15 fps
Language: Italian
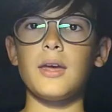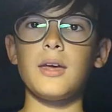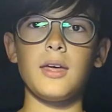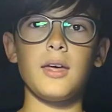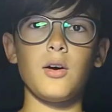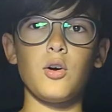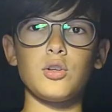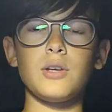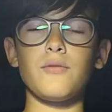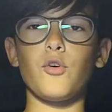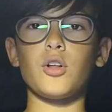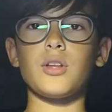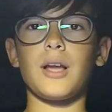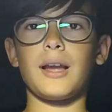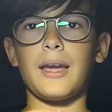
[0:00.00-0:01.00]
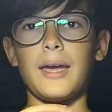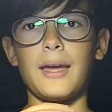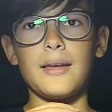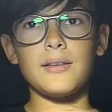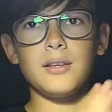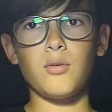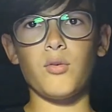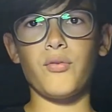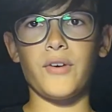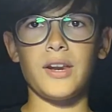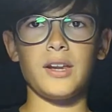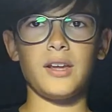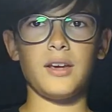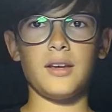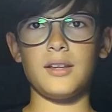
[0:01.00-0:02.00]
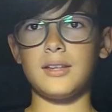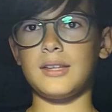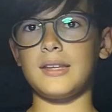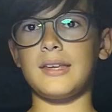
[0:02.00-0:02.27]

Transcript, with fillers: eh, ogni volta che devono, fare,